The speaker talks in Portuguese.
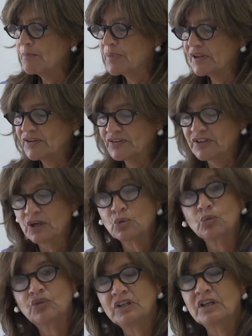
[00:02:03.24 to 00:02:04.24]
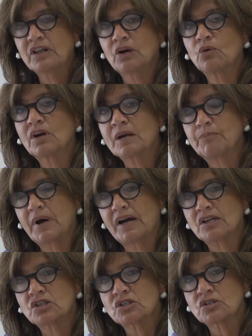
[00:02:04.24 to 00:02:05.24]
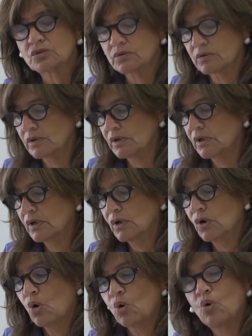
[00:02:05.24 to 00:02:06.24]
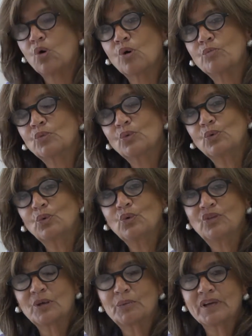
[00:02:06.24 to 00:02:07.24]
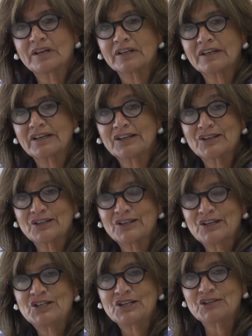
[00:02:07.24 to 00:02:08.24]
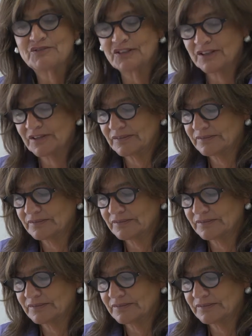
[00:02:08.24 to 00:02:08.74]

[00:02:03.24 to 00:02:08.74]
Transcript: para ser um cidadão capaz como o saber ler e escrever.